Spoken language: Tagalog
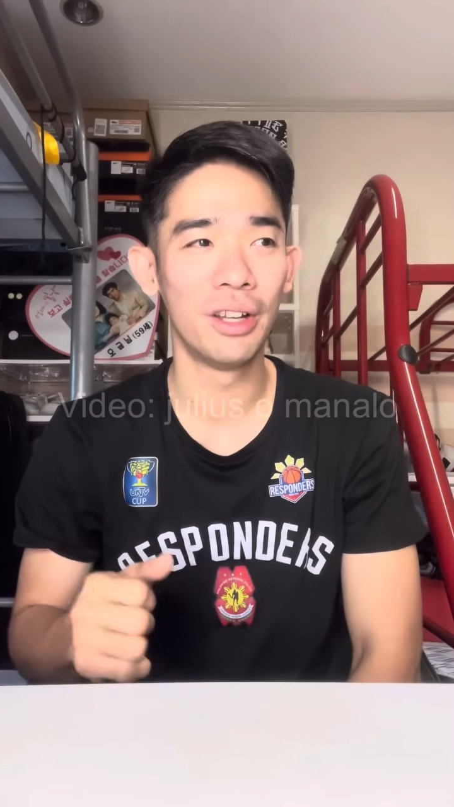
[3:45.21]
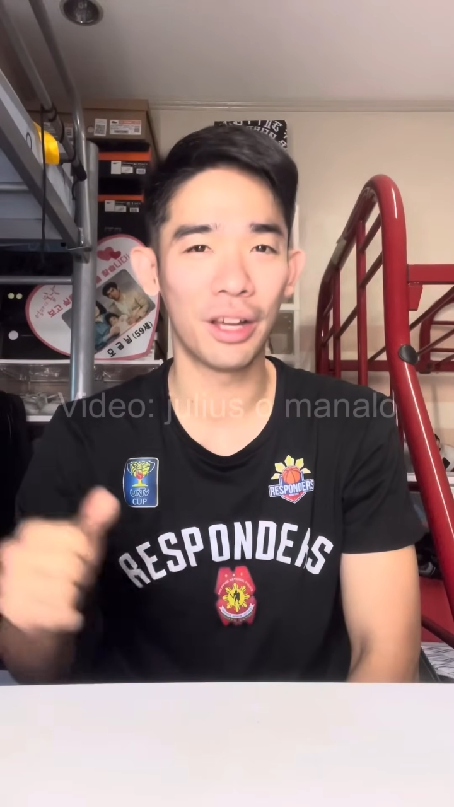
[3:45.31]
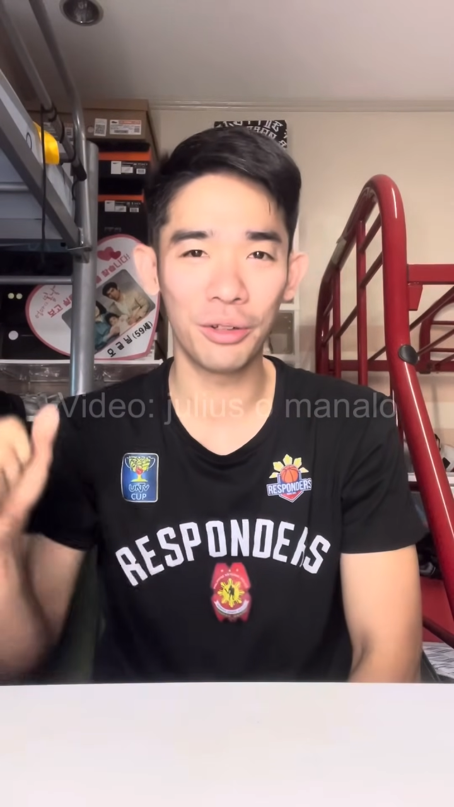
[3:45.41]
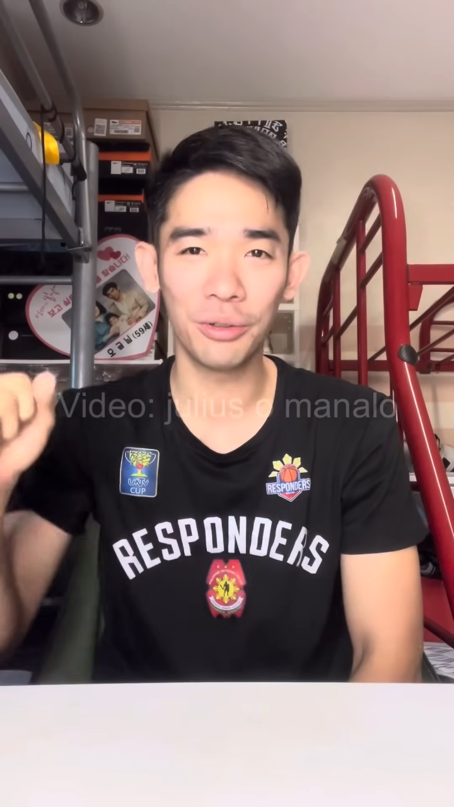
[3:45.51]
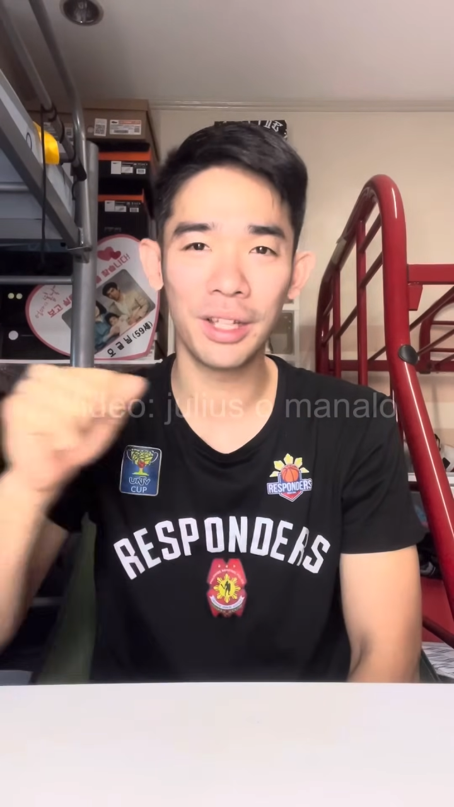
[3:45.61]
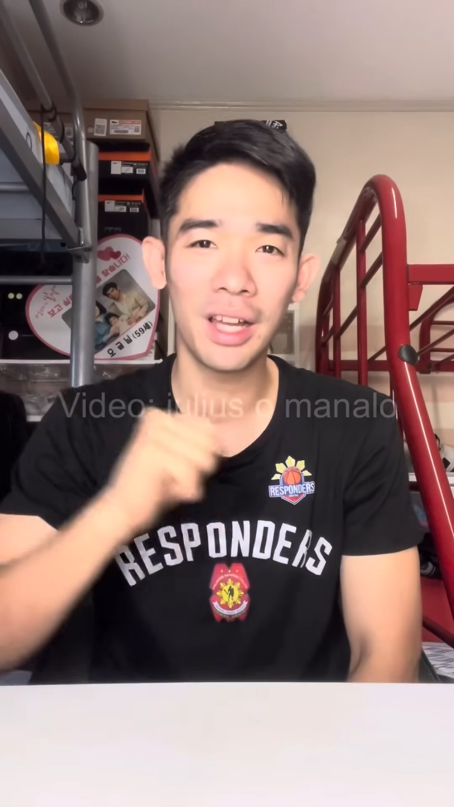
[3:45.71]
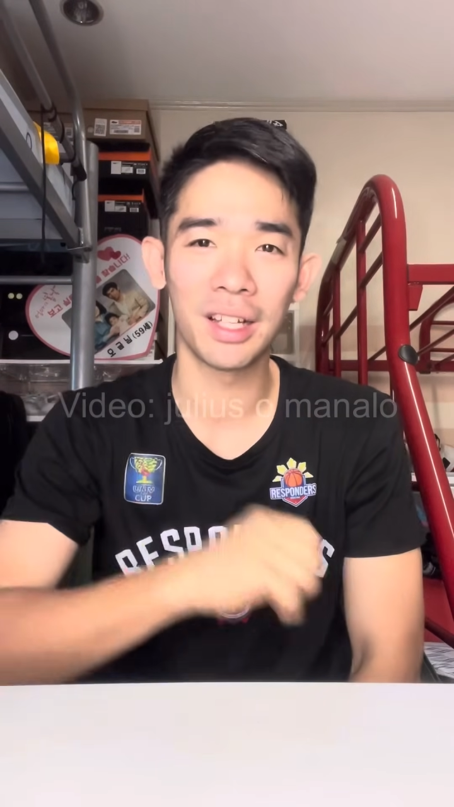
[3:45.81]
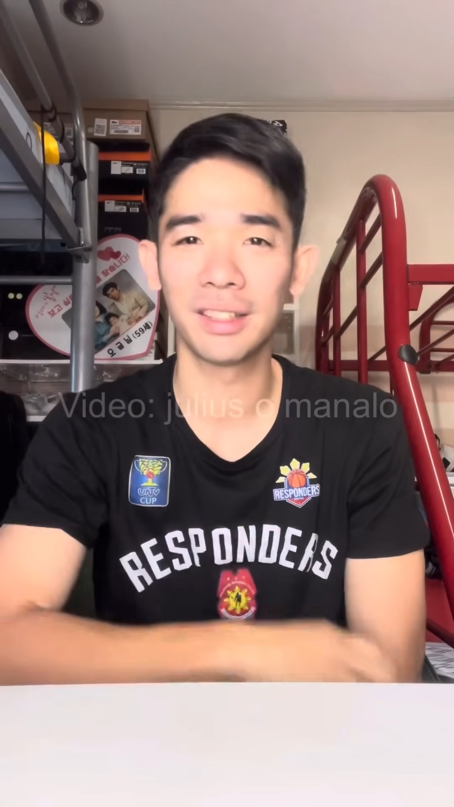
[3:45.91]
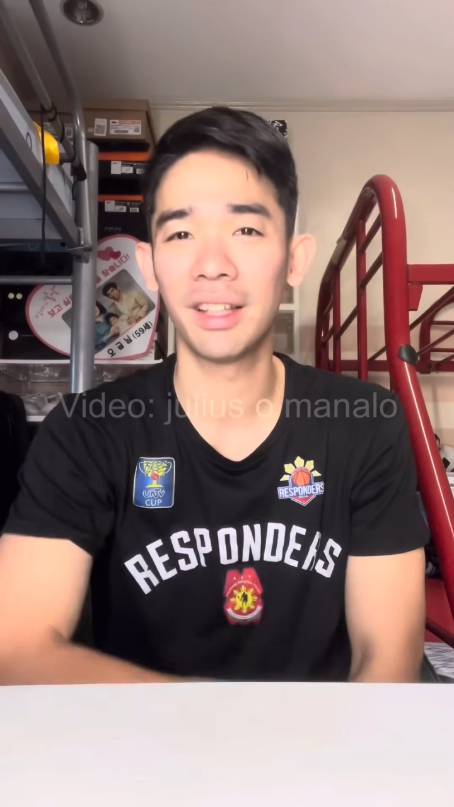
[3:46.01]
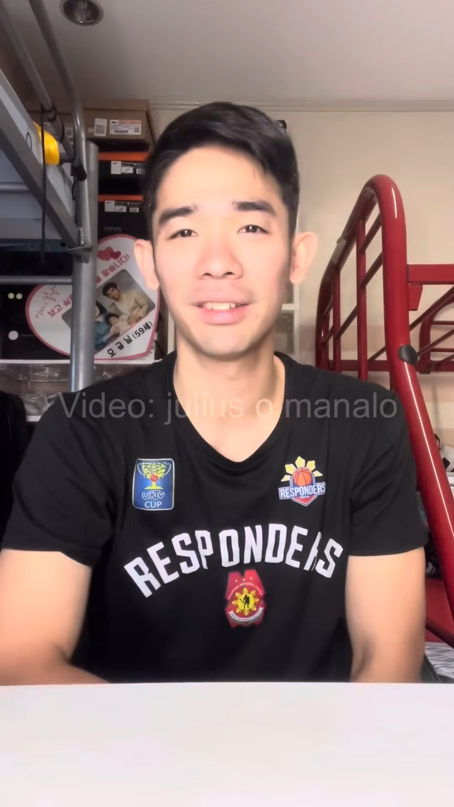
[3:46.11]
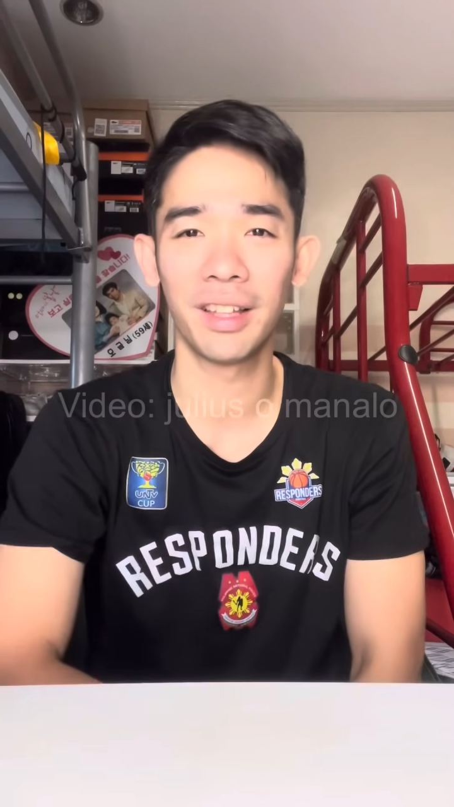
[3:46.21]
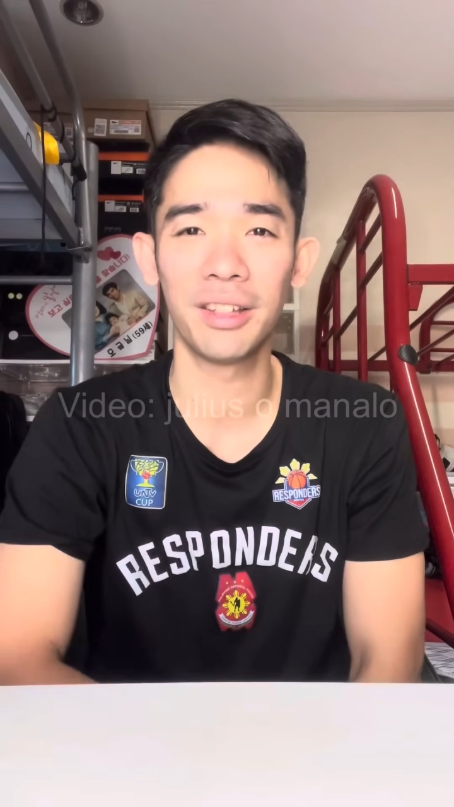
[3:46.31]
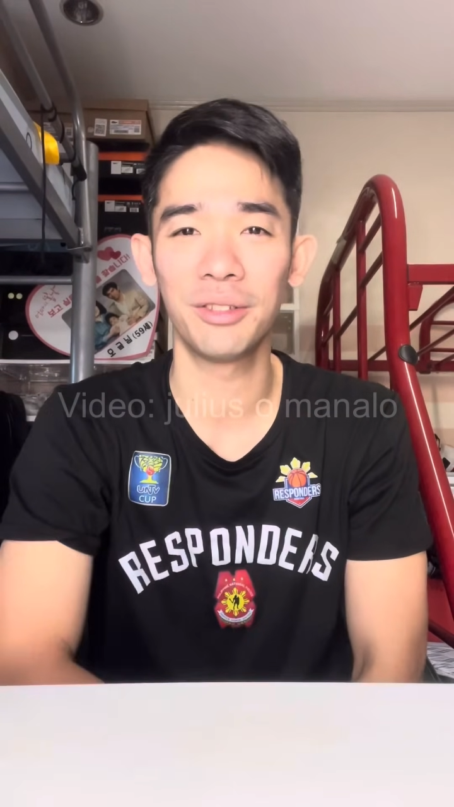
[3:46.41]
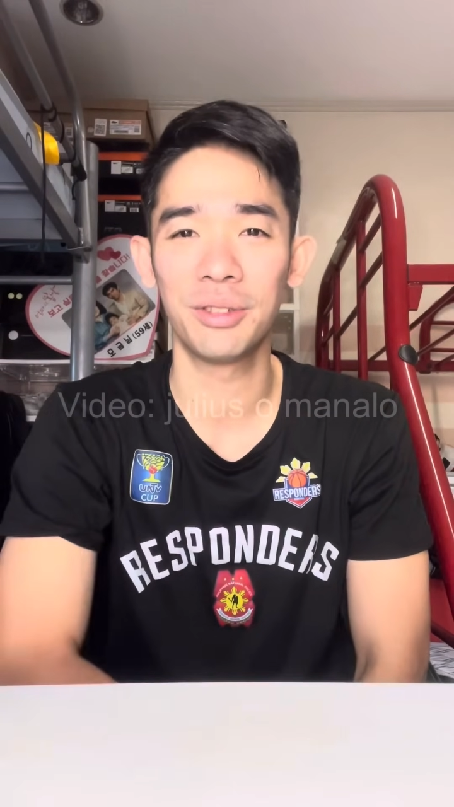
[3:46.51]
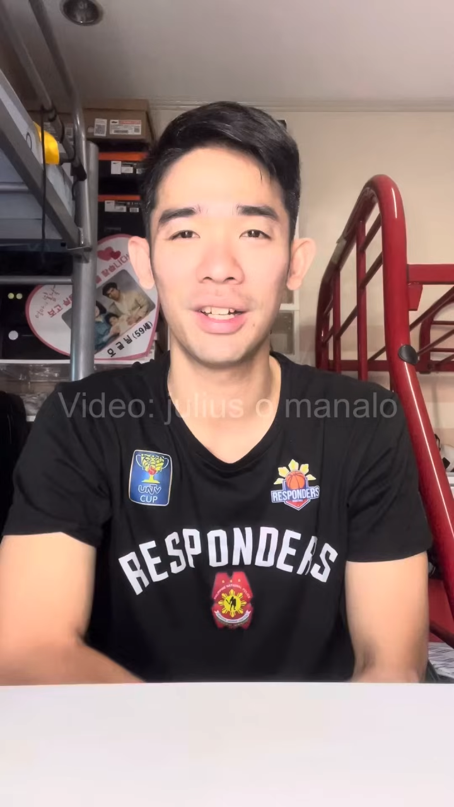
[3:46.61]
Ay ko, kuya,
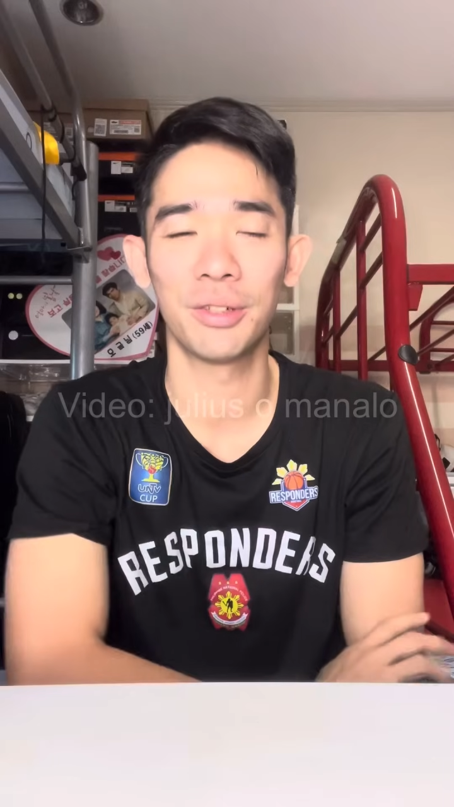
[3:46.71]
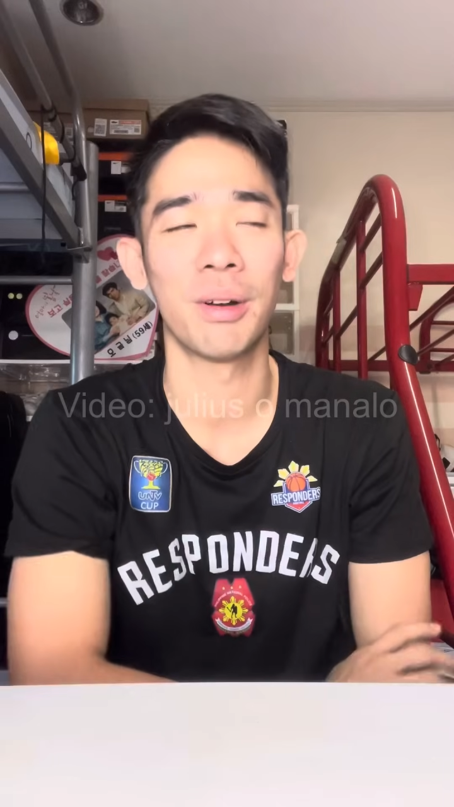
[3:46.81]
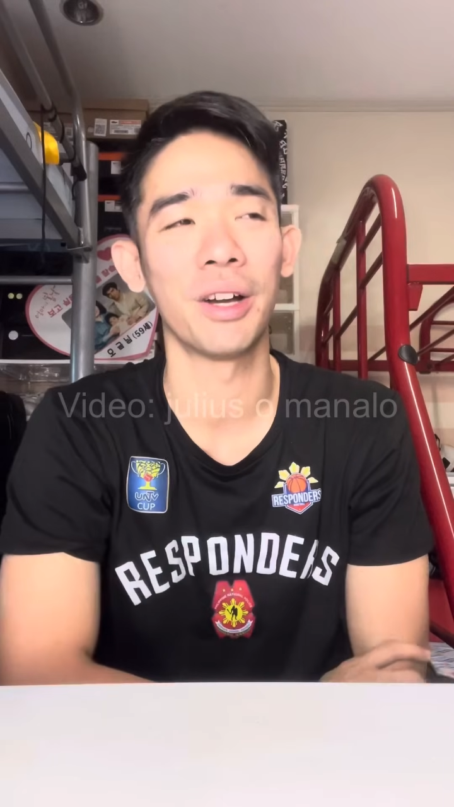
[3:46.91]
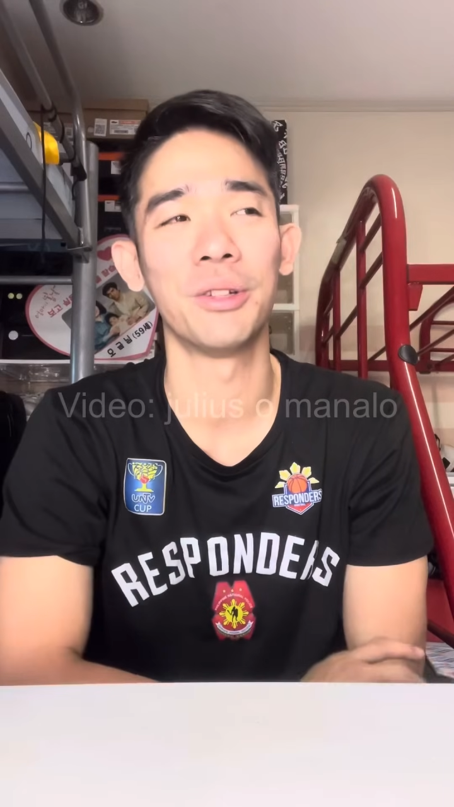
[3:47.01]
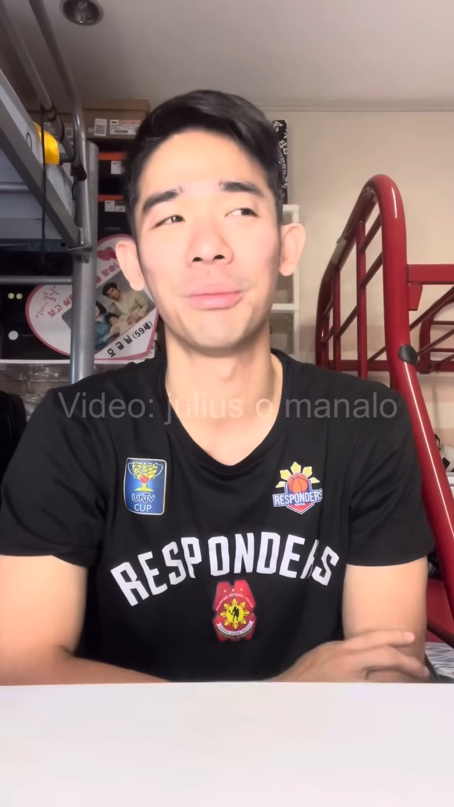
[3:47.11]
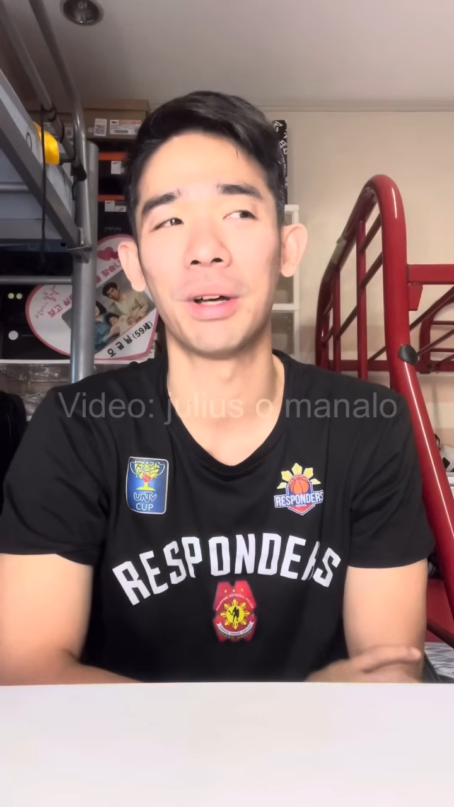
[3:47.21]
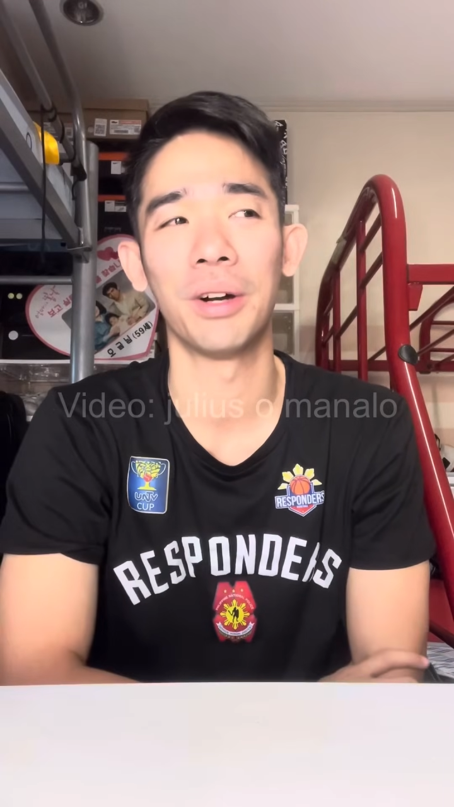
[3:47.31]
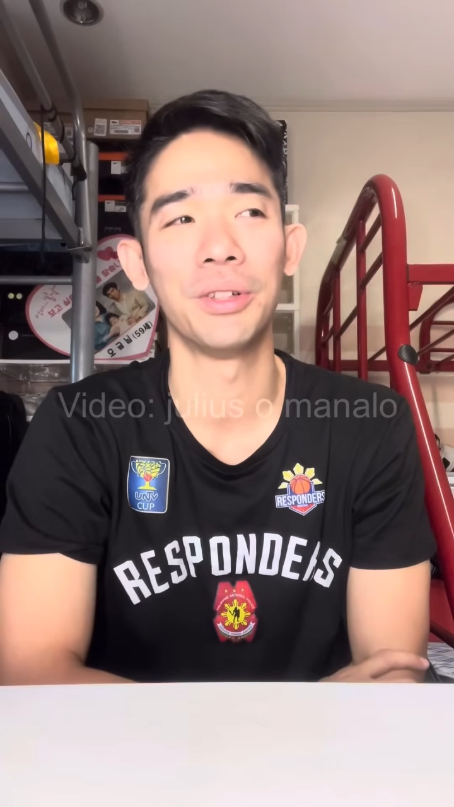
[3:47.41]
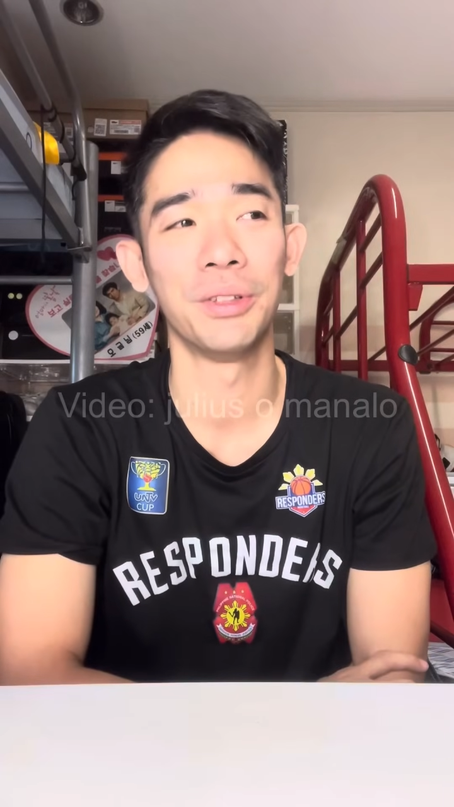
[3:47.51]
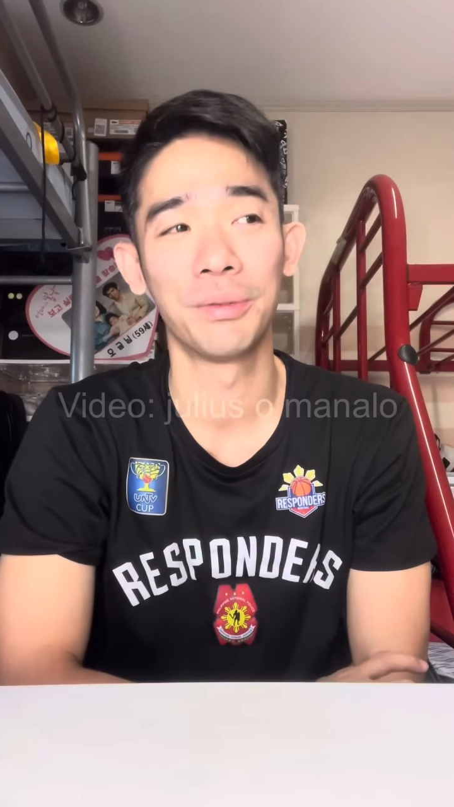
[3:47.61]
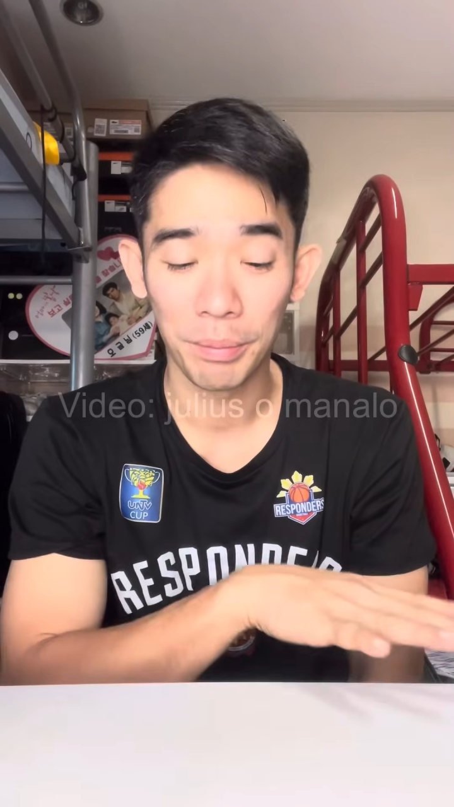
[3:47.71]
thank you kuya, gumaganon pa ako nun.